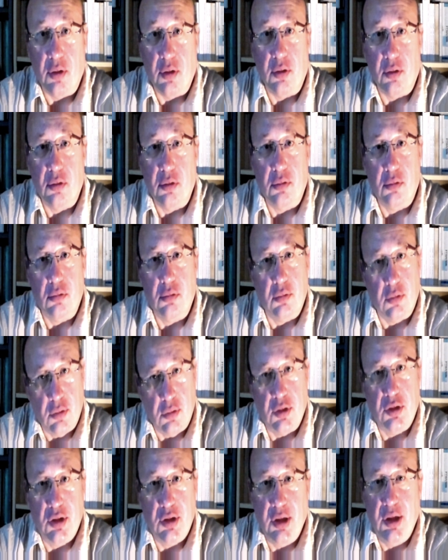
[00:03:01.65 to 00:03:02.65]
euh,
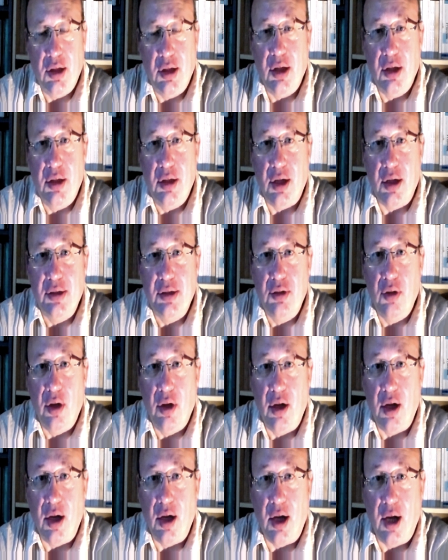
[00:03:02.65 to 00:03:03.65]
c'était
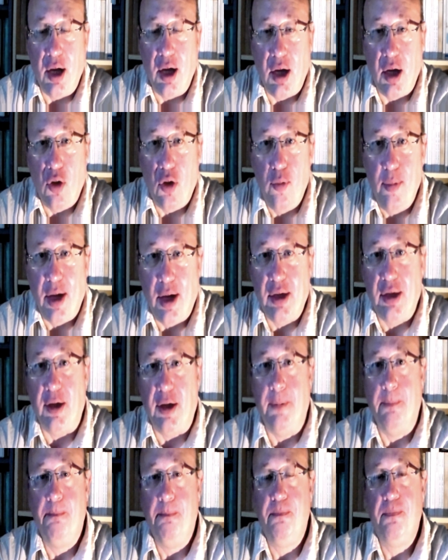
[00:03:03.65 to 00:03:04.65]
intéressant à,
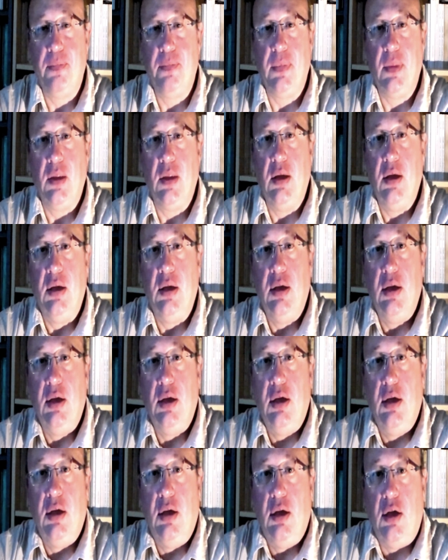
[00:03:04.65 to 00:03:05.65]
remarquer.
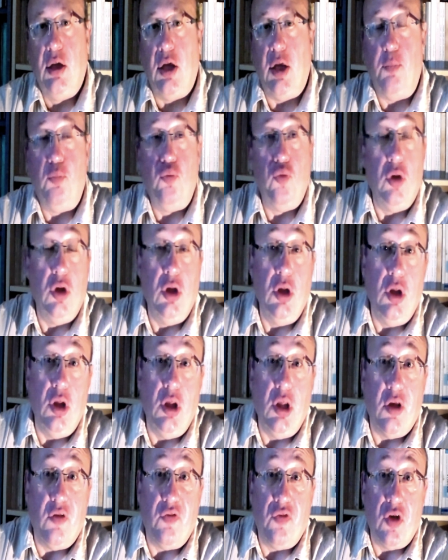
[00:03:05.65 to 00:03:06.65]
Et puis
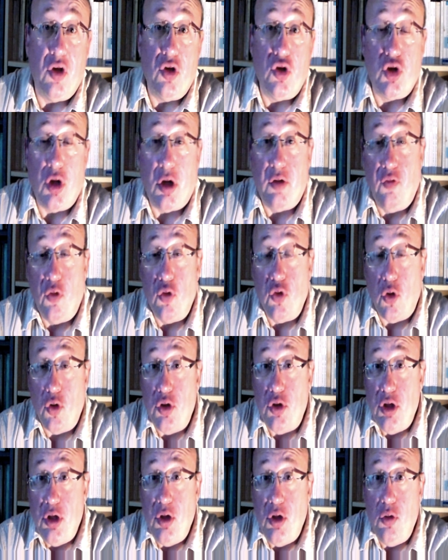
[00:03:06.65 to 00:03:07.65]
il y avait chaque
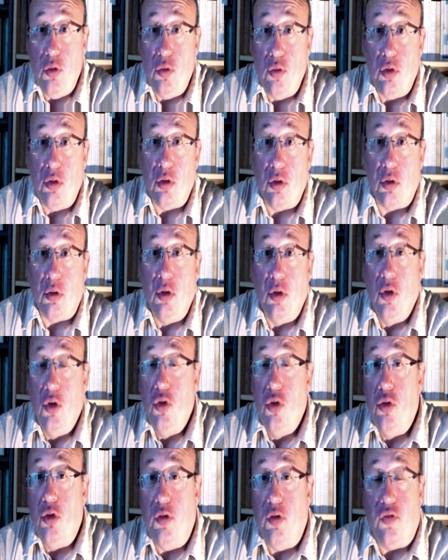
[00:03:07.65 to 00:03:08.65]
vendredi
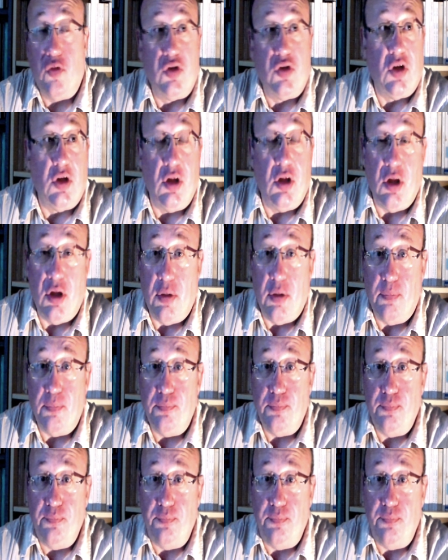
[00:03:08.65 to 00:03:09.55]
il faisait des,